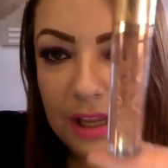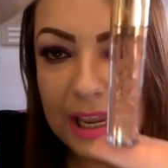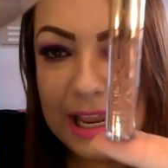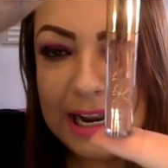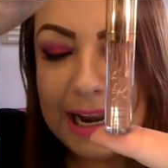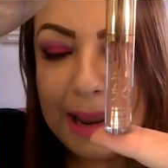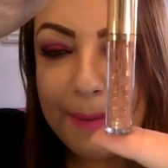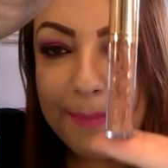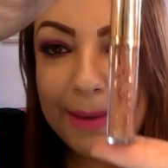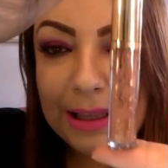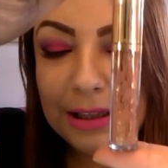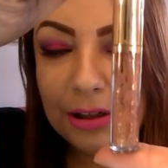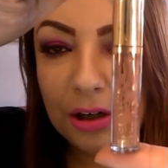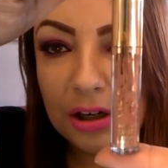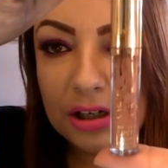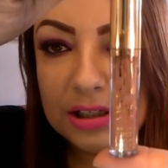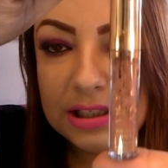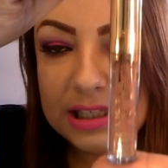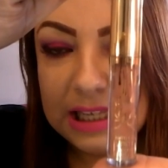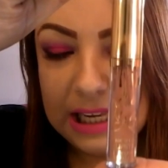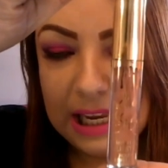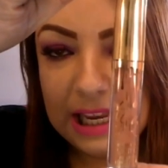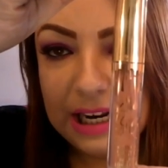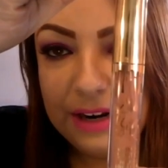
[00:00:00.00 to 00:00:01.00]
Ele é
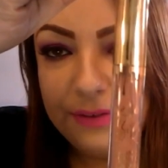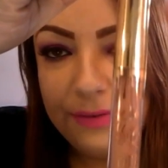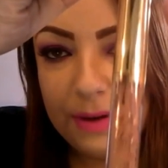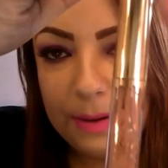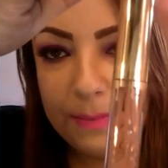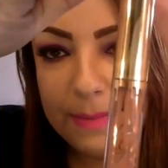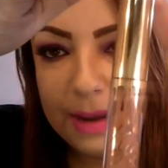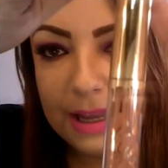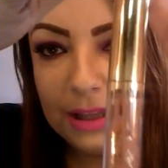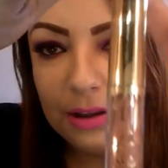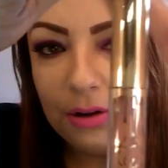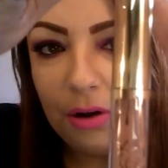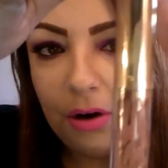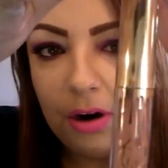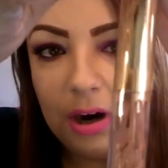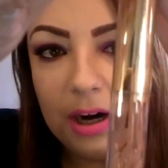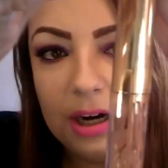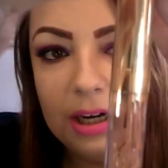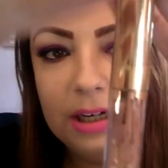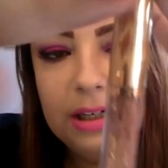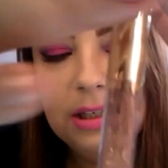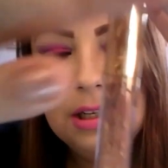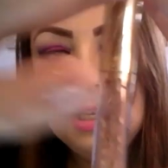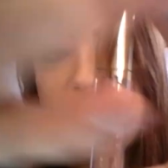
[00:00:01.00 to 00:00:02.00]
menorzinho, ele vem
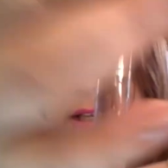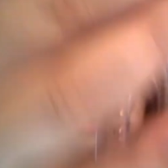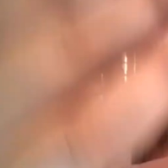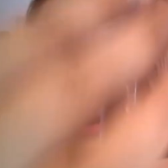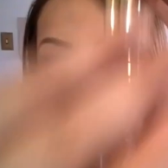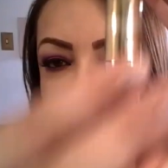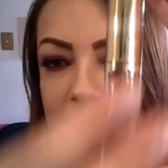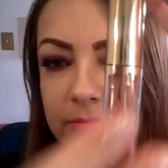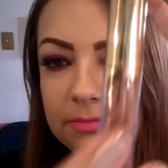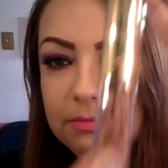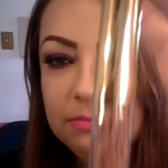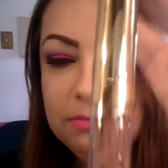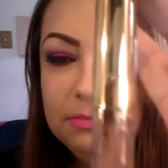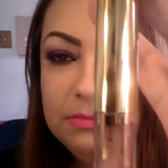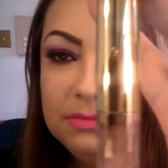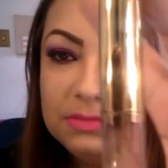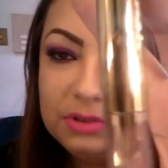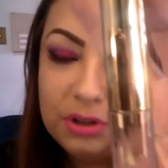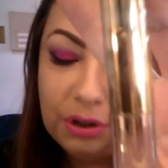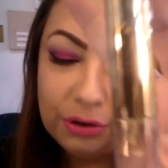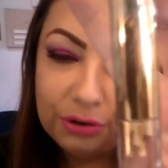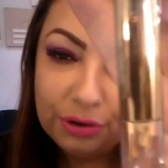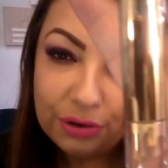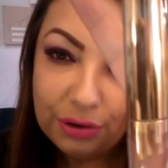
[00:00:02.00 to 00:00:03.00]
menor,
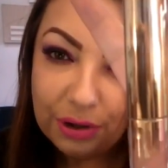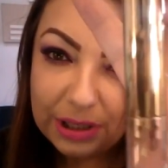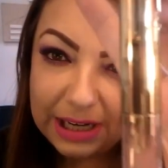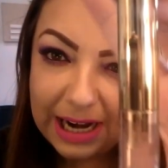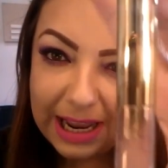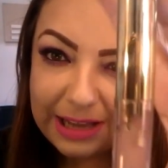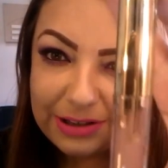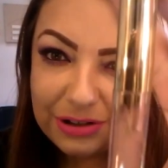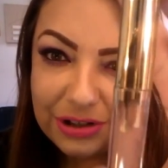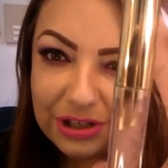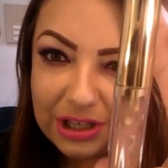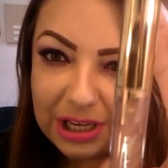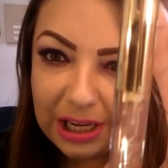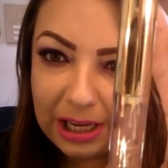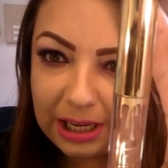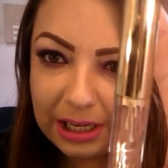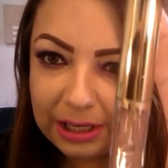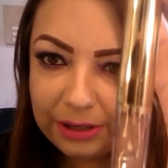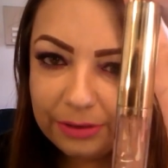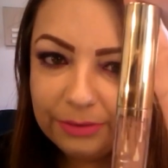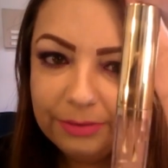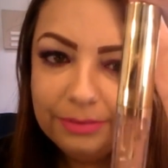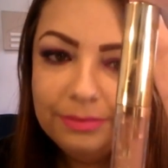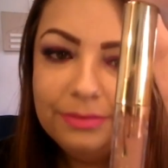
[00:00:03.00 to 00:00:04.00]
todo
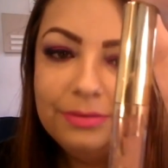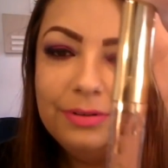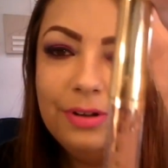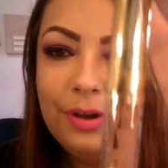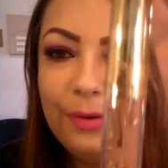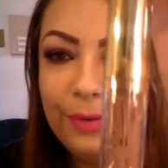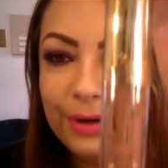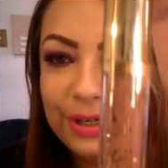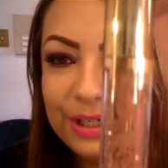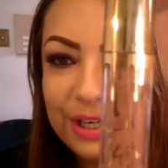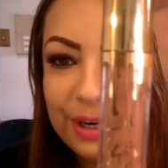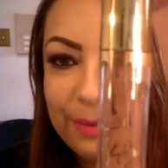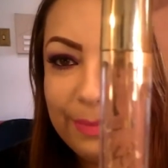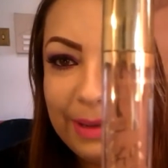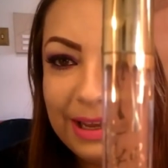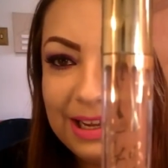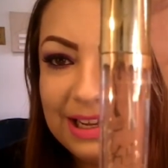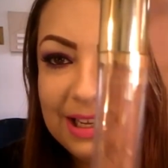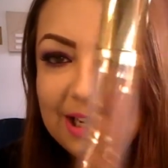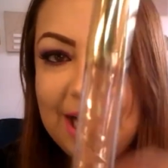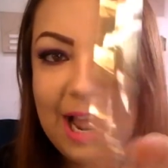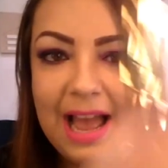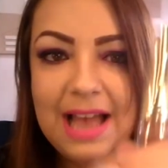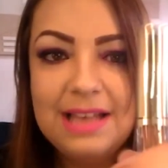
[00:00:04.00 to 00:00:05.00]
douradinho. Eu achei uma
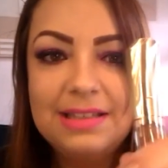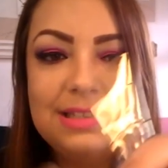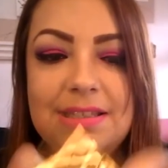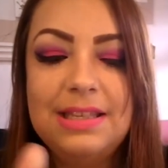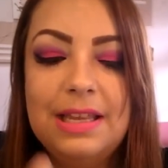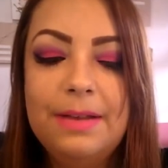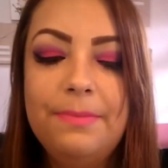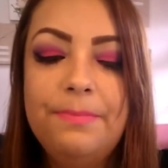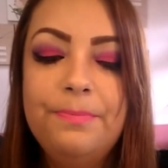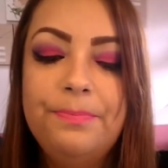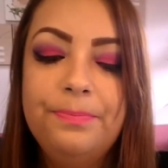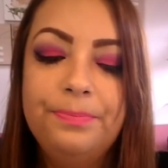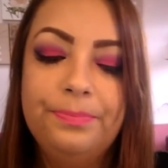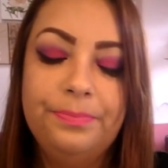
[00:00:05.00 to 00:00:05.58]
graça.